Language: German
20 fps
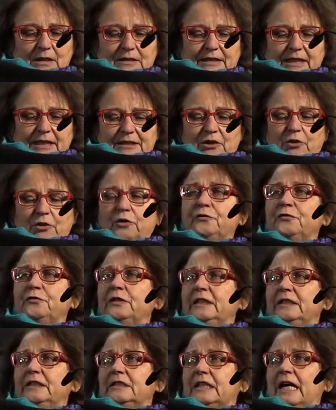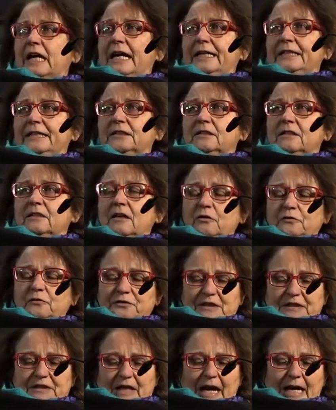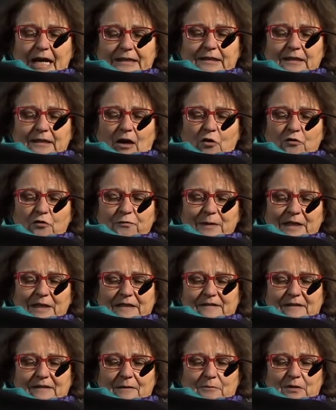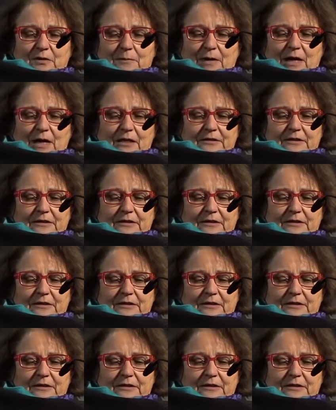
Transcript: der die Öffentlichkeit auf die Taten aufmerksam gemacht